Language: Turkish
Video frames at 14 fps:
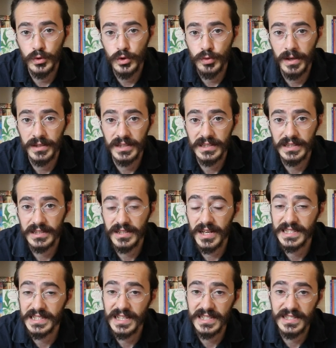Bu düşmanlıkları da
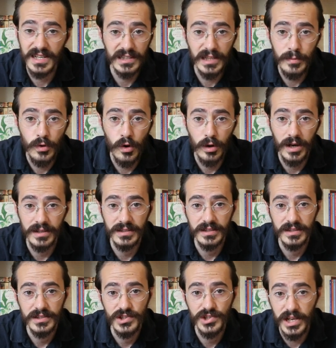asla
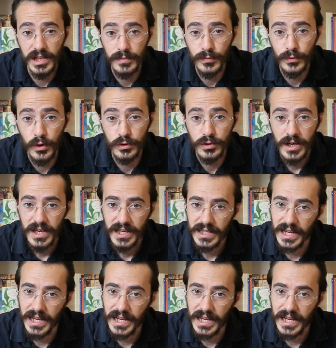saklamıyorlardı. Jacob Freud